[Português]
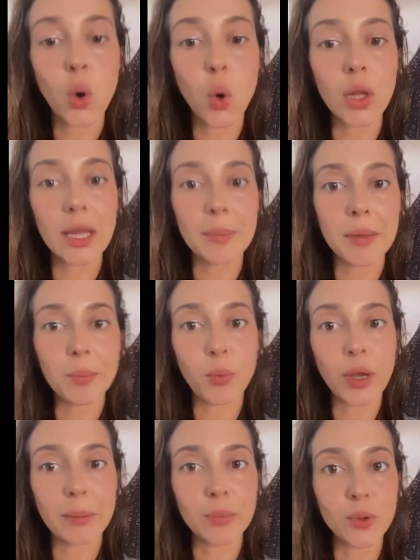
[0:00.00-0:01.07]
Rola Mi
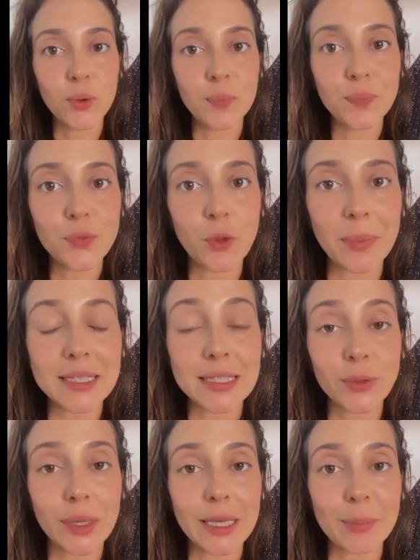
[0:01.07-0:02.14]
Pueblo. Tô
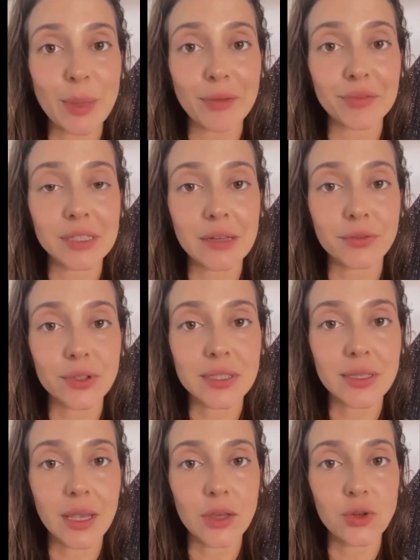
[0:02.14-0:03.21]
passando aqui para avisar
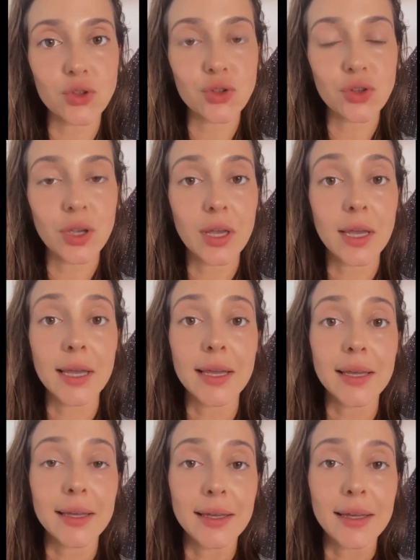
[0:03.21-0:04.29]
vocês.
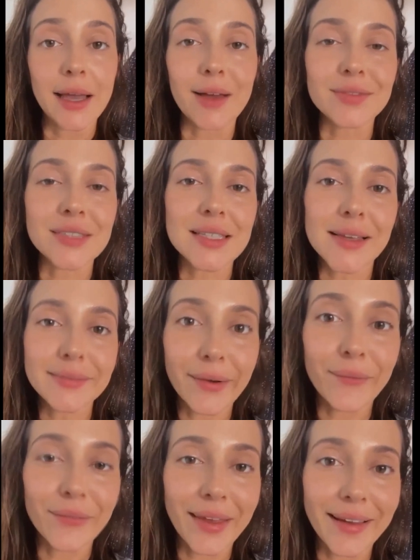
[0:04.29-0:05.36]
Avisar
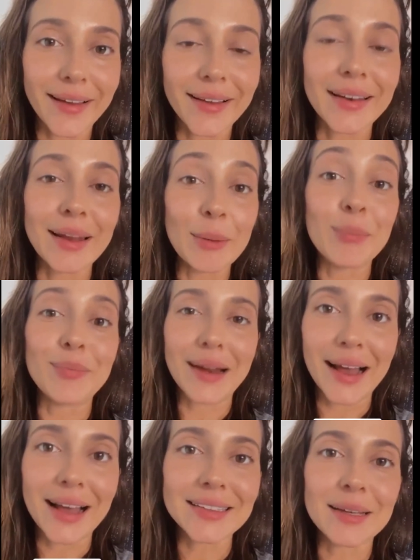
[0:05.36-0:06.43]
não, né?
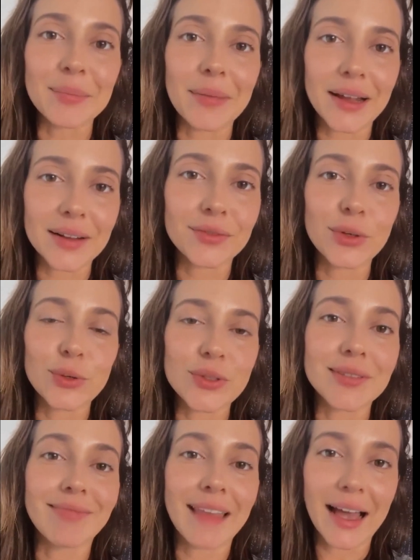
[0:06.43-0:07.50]
Lembrar da
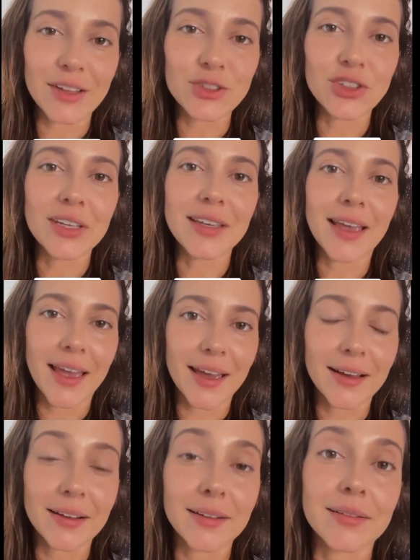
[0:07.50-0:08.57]
maravilhosidade que
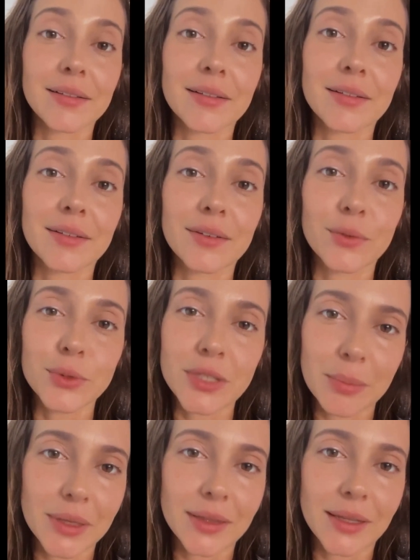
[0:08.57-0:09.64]
é o
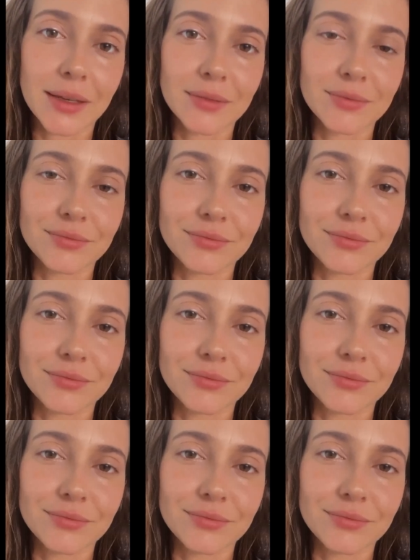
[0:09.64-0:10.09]
CBD.